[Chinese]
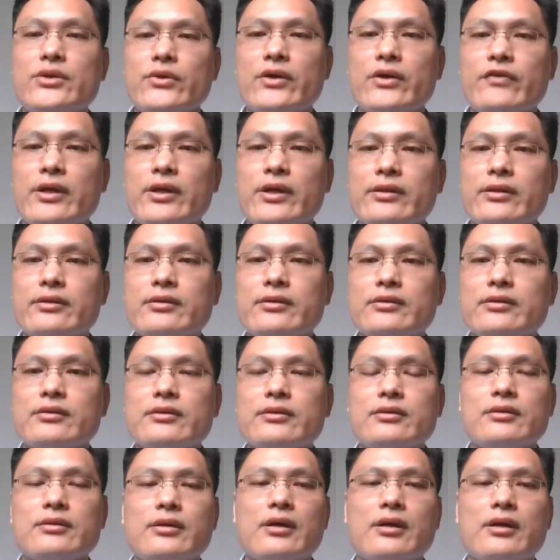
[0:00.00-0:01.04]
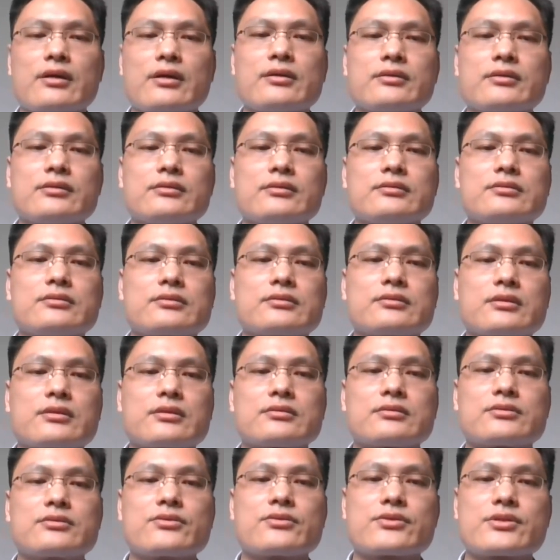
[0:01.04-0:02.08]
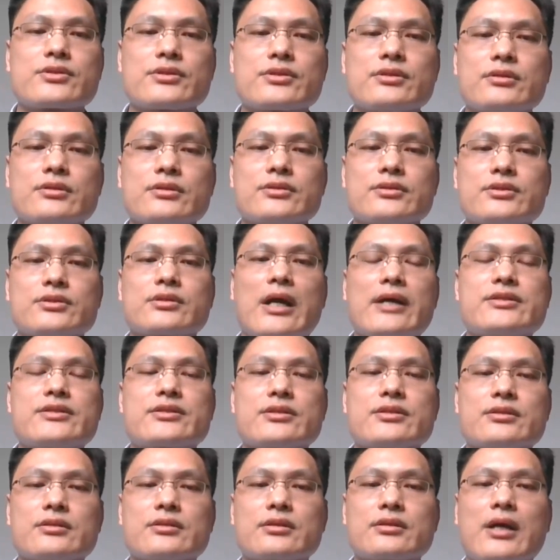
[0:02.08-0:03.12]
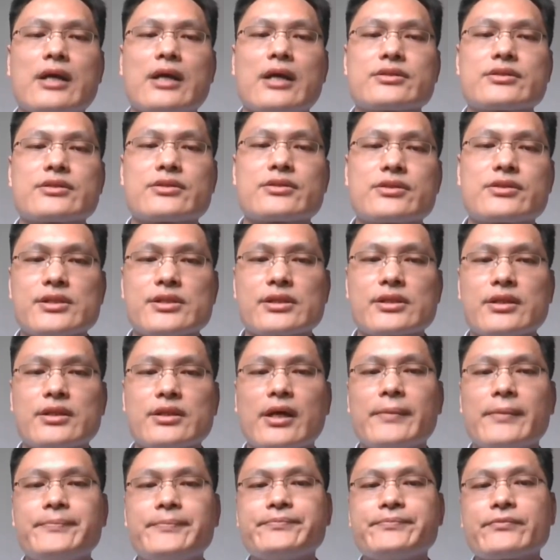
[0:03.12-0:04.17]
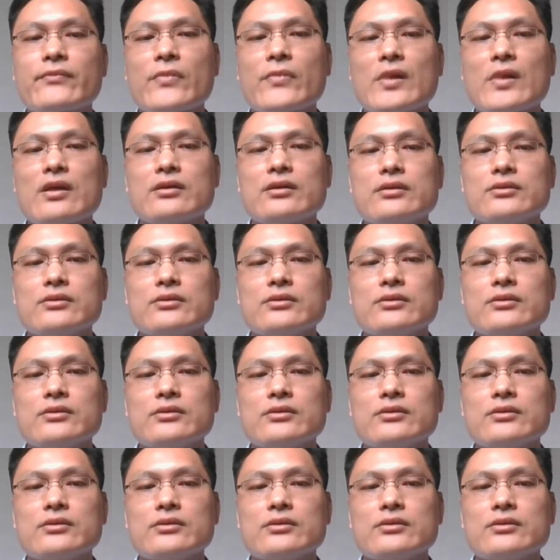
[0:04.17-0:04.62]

那么同理，生命科学也不能穷尽生命的奥秘，